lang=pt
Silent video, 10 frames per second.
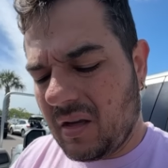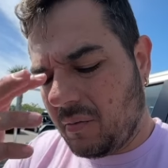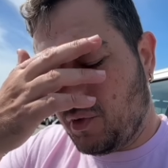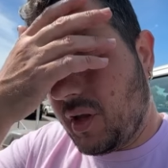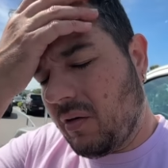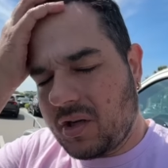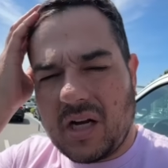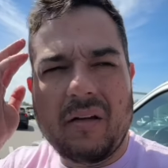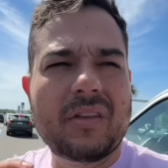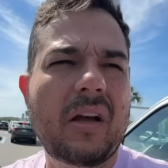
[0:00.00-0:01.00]
Porque eu
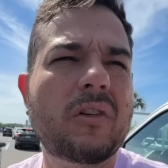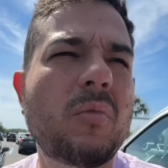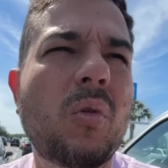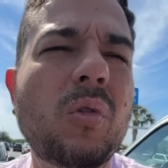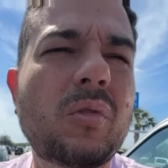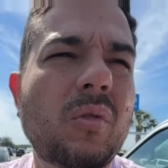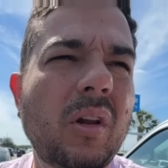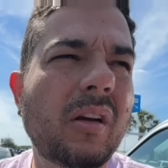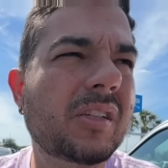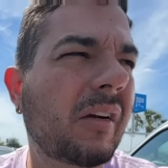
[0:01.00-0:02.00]
achava que tava no meu controle,
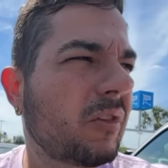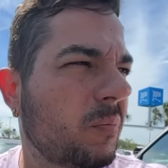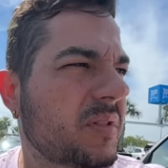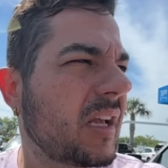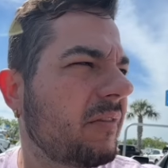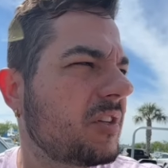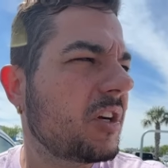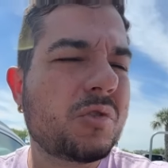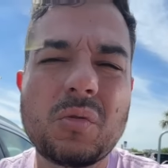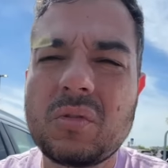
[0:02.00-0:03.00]
eu achava que não precisava de
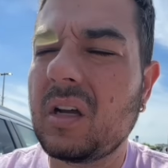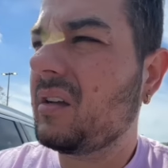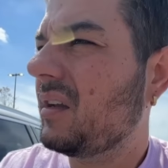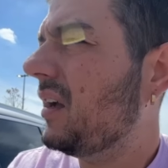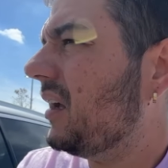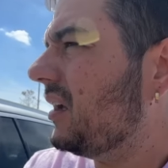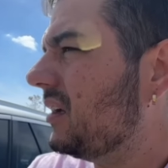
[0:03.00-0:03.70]
ajuda, né?